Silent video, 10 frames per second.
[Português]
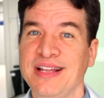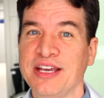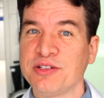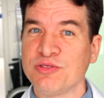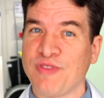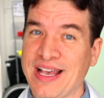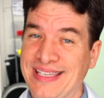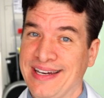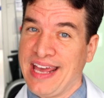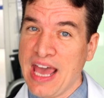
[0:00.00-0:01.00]
de líquidos vai
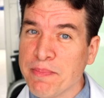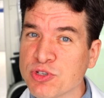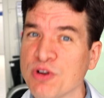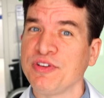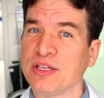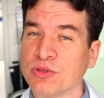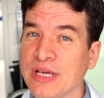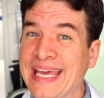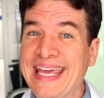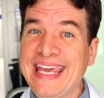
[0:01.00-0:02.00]
ser reabsorvido
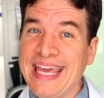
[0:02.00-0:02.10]
e